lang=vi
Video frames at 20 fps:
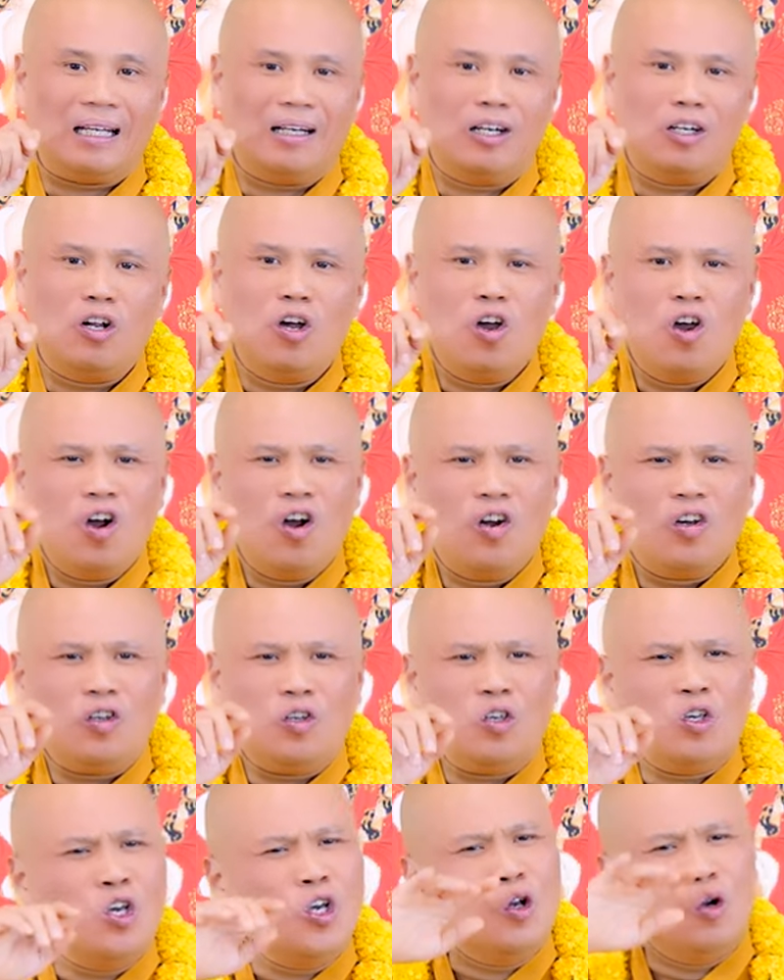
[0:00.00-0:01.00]
Cho nên
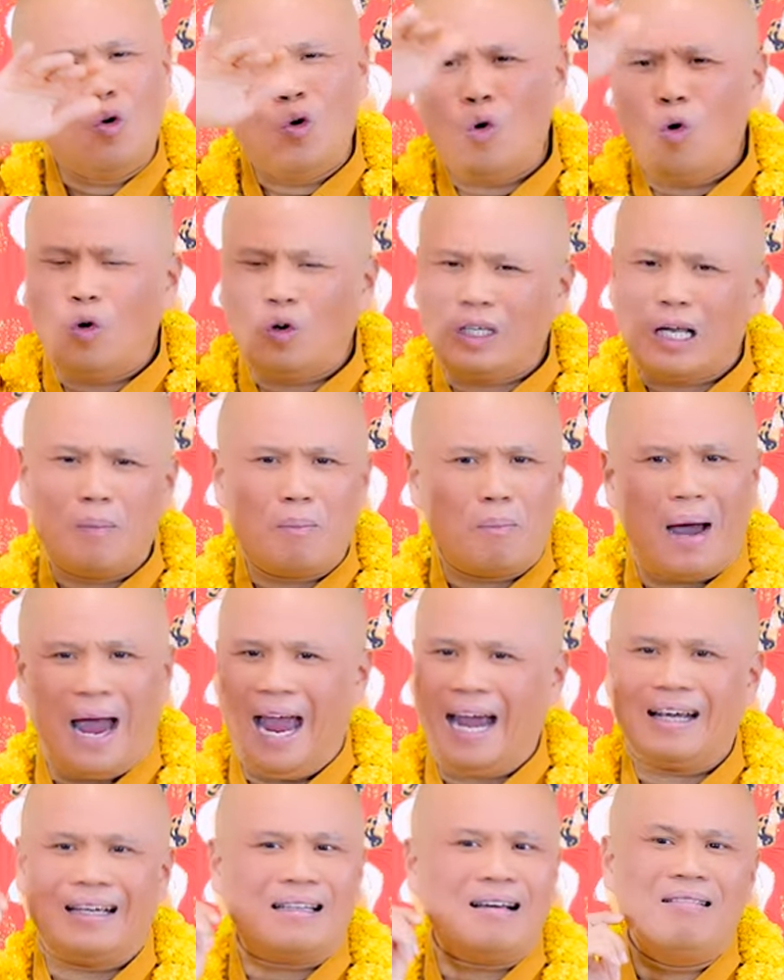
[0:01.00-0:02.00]
nhiều trên
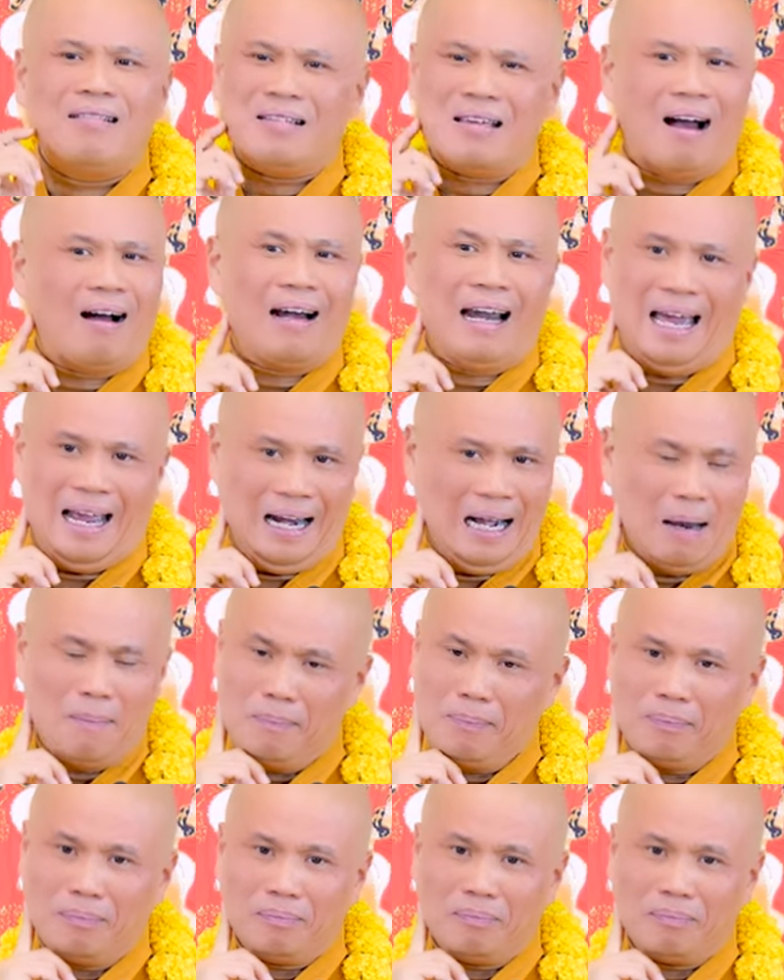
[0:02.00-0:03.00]
mạng người ta hướng dẫn lễ lắm,
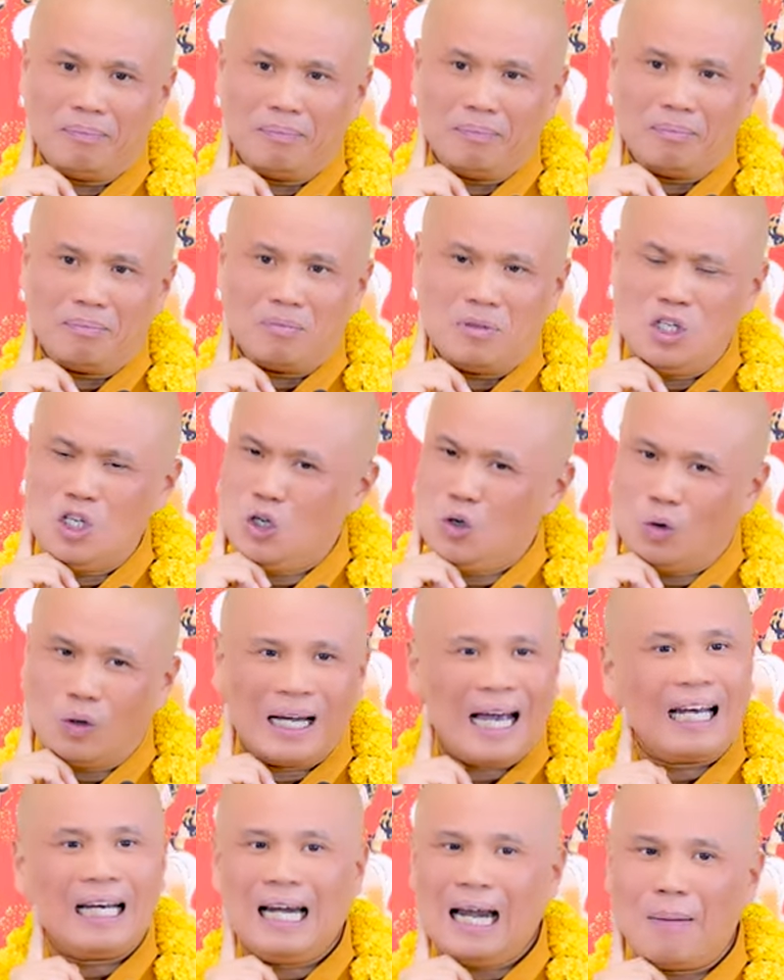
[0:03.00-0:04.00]
nhiều
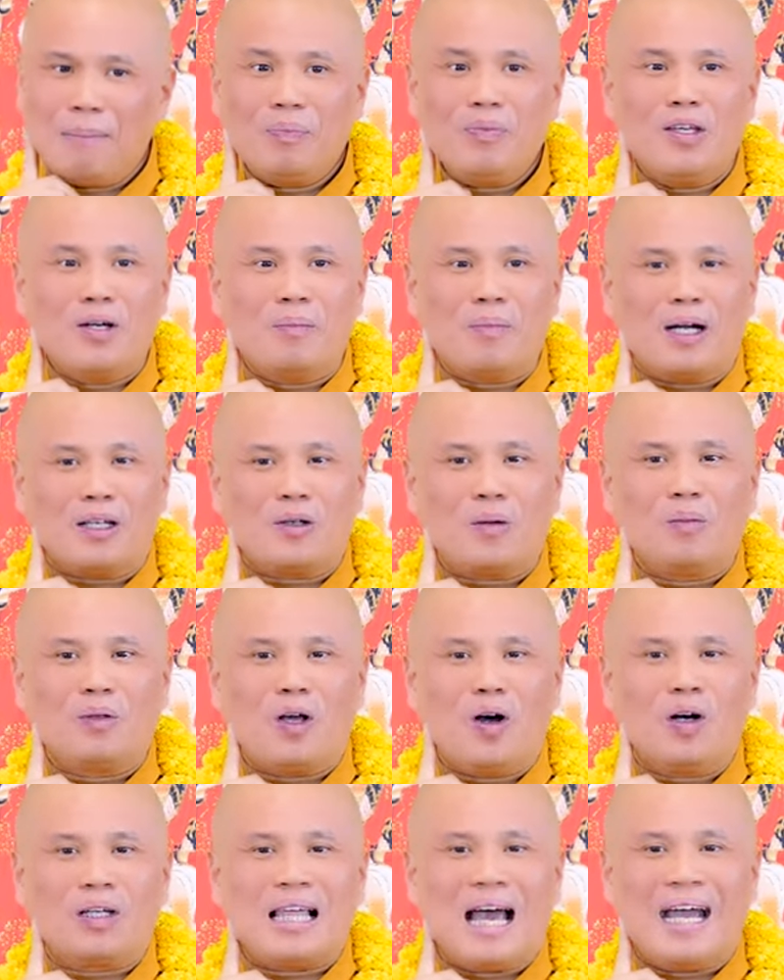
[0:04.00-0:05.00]
cách lắm, nhưng mà chúng
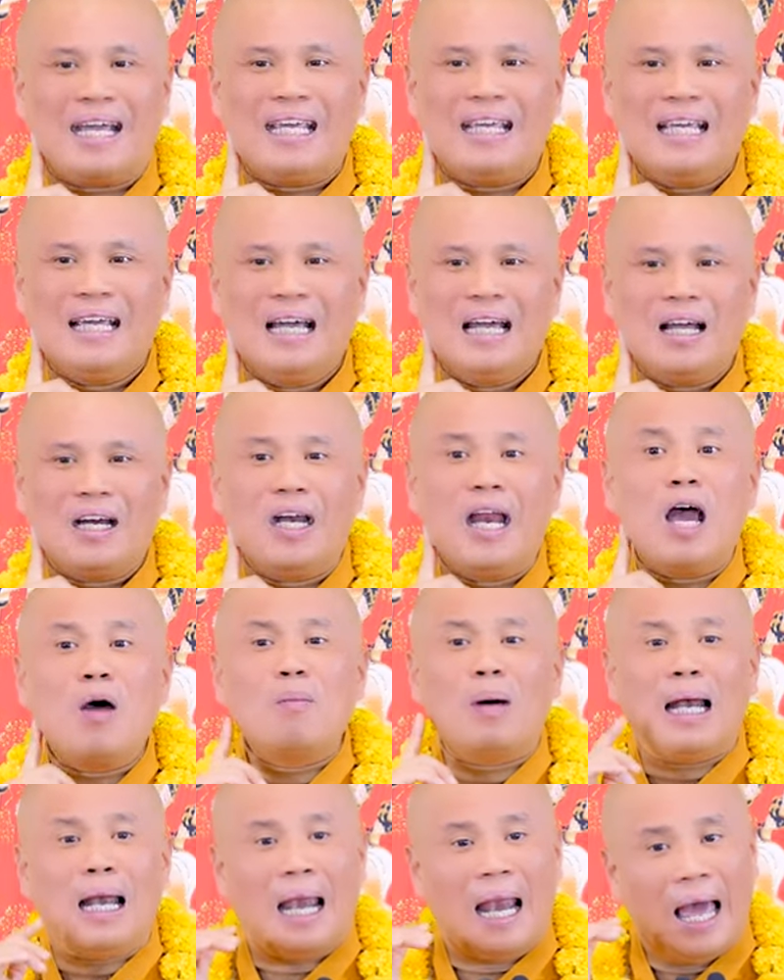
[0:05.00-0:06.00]
tôi thấy nếu
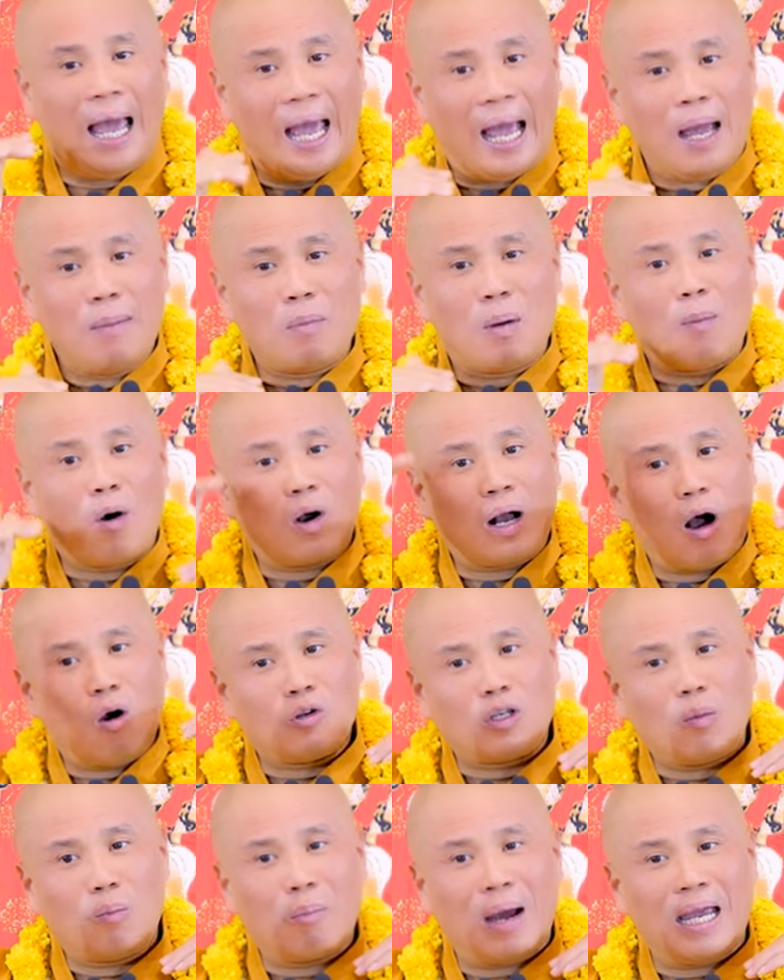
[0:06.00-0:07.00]
mà lễ mà một
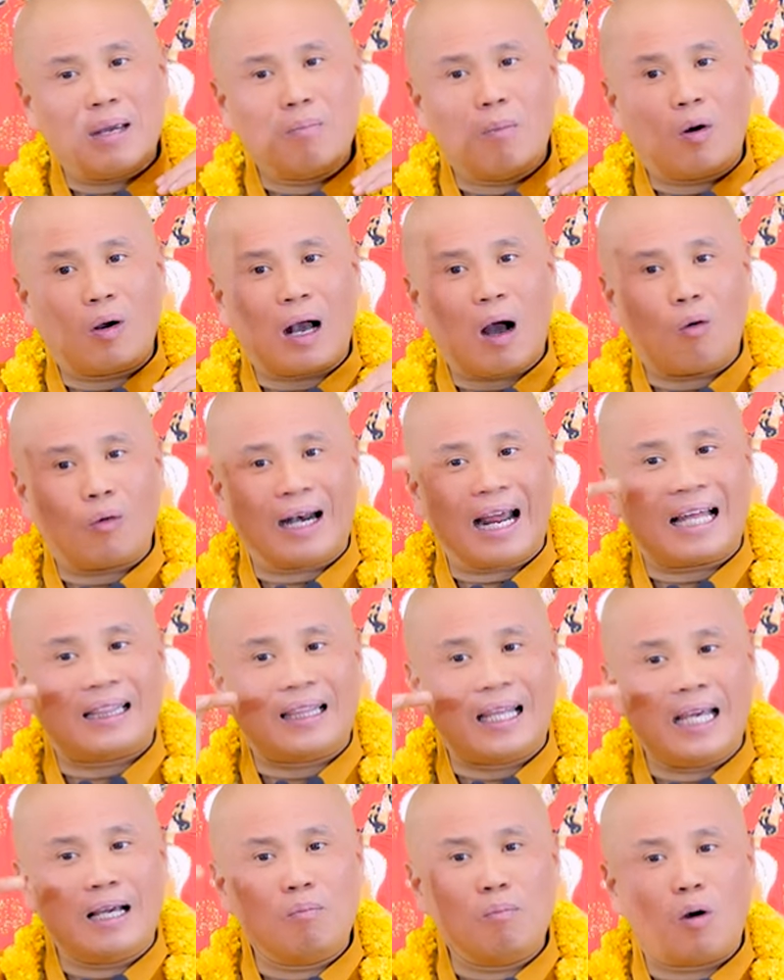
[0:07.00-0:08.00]
câu trong máy, một câu ra
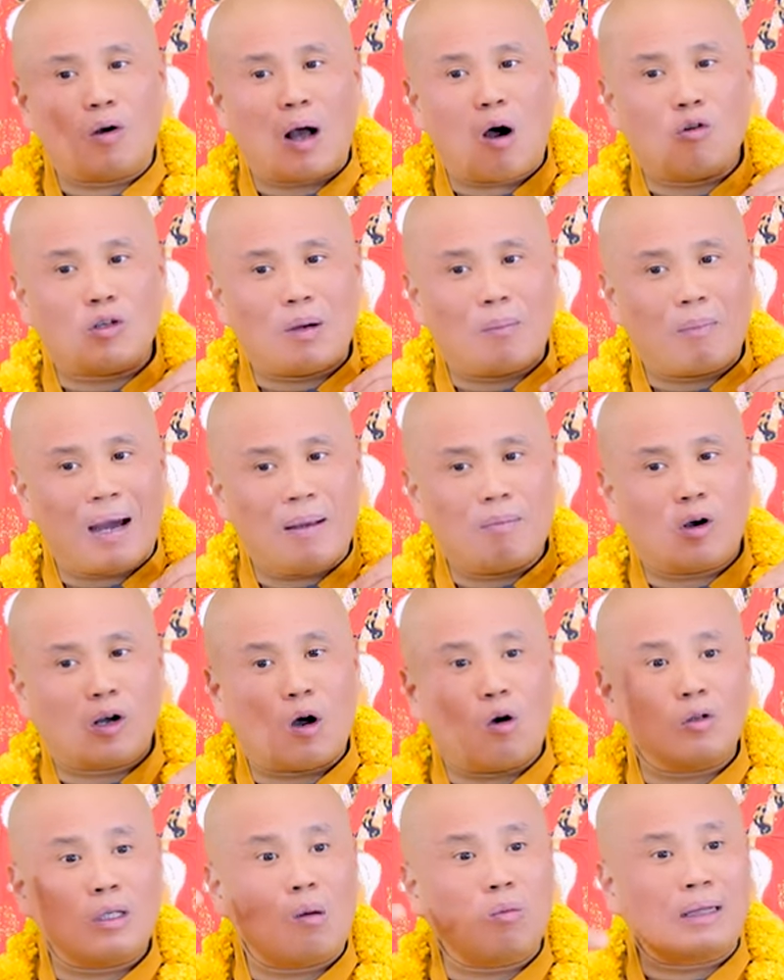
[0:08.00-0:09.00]
tiếng, một câu trong máy, một
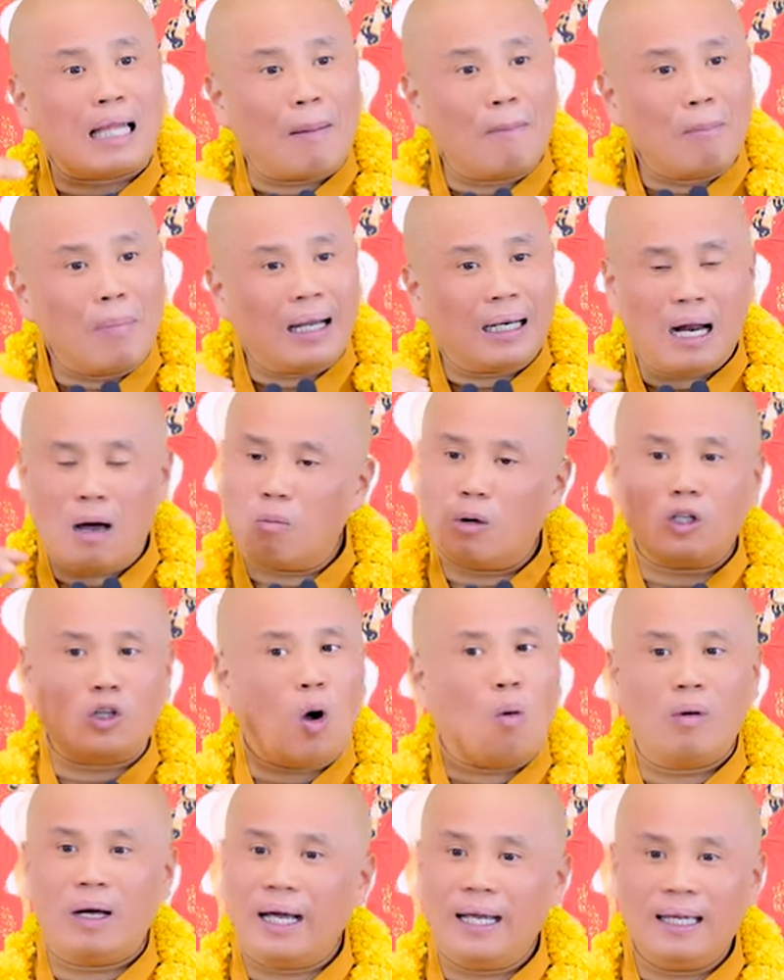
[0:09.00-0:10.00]
câu trong tâm á, nó không có
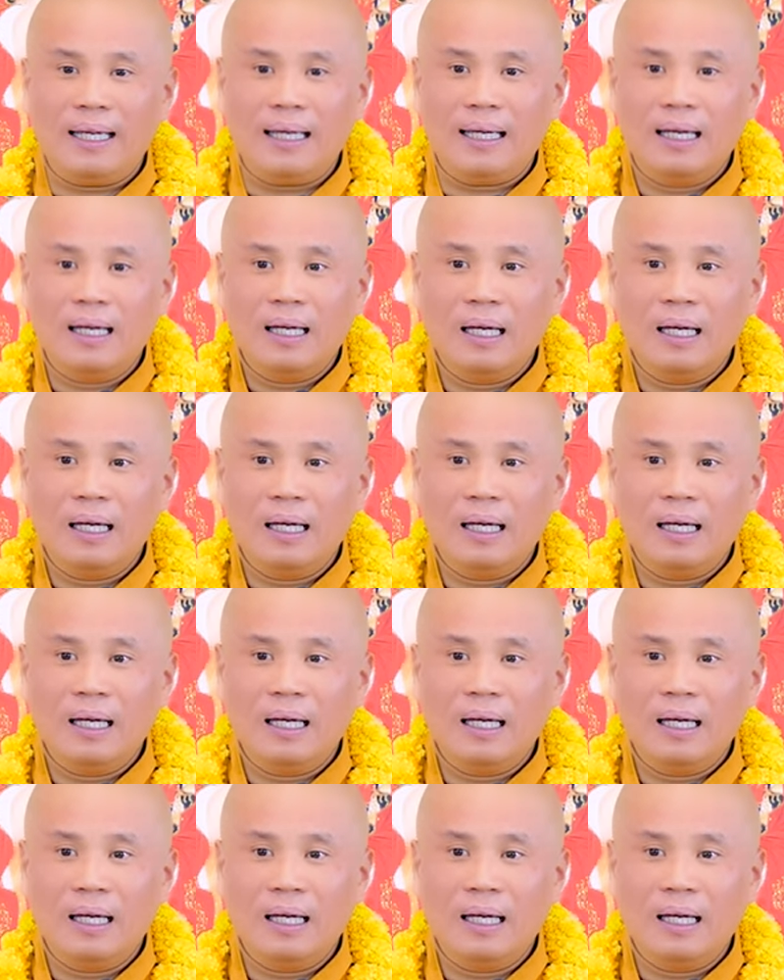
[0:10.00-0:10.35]
tổn khí.